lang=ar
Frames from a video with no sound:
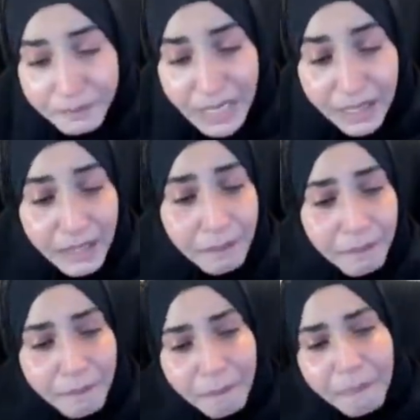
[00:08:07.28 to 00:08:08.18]

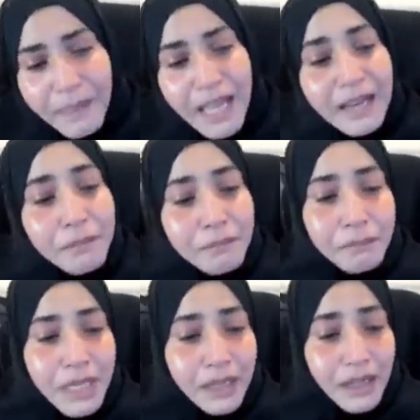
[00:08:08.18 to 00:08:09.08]
يعني انا
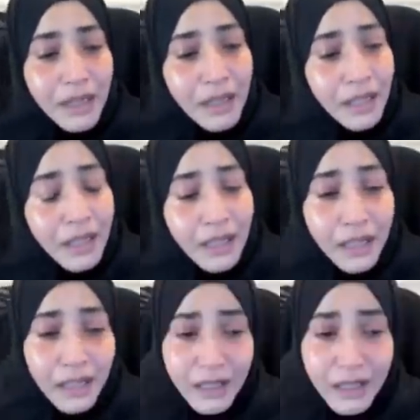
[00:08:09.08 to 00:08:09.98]
من
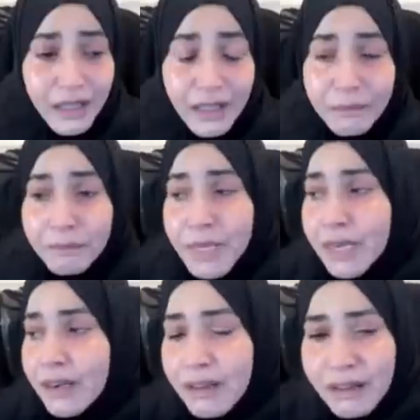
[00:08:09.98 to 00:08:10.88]

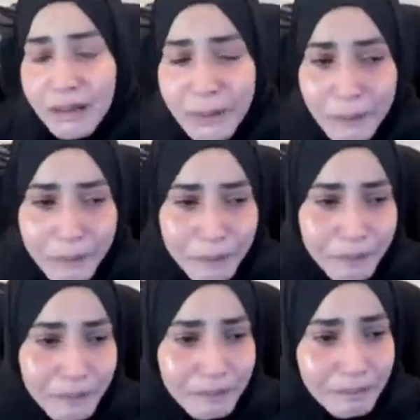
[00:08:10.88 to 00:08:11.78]
من آه،
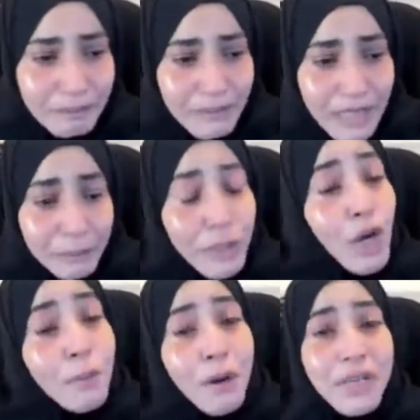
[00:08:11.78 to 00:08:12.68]
من
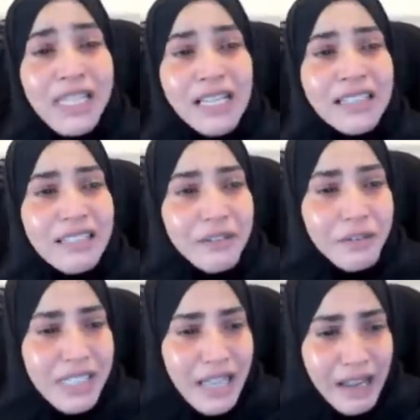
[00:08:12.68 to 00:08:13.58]
يوم ما وصلتني
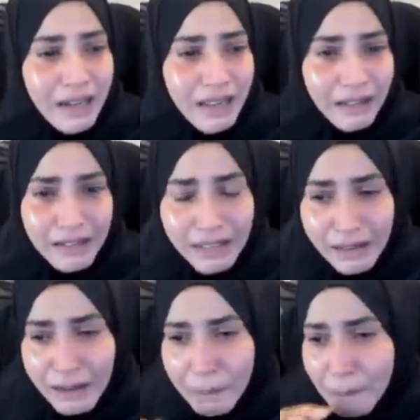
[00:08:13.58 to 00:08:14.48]
الرساله
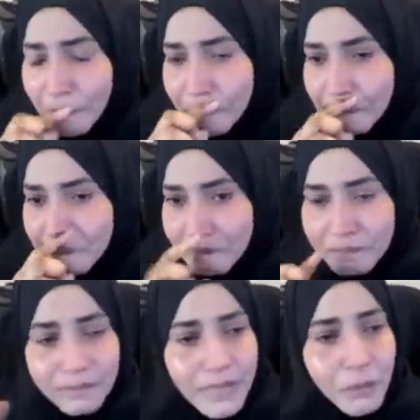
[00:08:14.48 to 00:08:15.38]
حقيقه
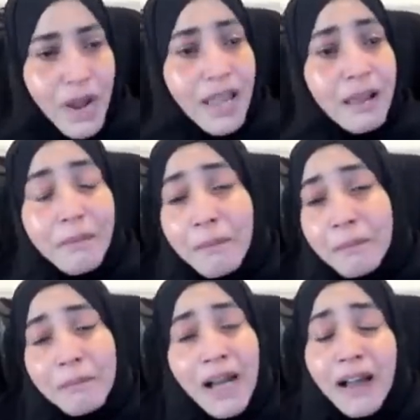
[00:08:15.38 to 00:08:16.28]
وانا
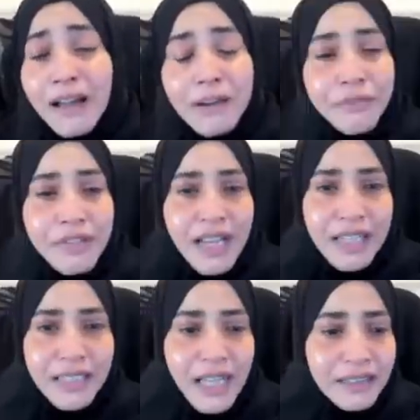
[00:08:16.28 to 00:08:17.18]
ما عارفه
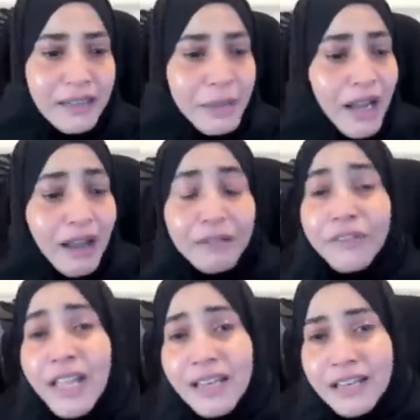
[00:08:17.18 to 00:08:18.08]
يعني حتى ما
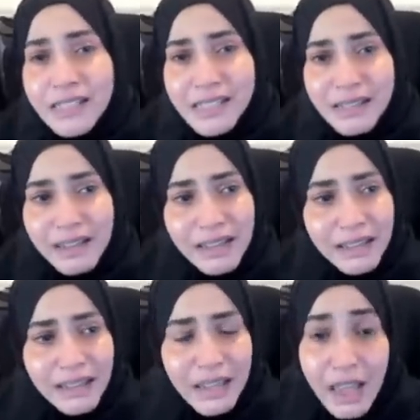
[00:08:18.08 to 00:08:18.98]
عارفه اجلس
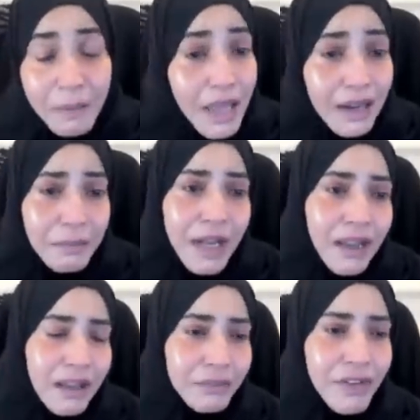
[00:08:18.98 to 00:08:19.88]
امانه ما
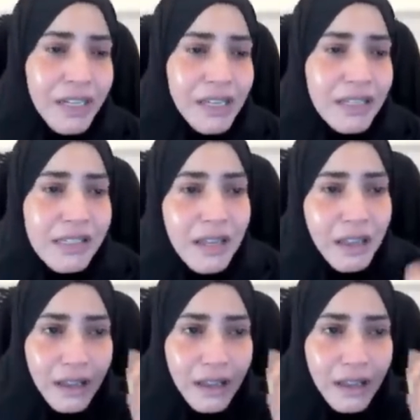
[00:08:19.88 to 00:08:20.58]
عارفه اجلس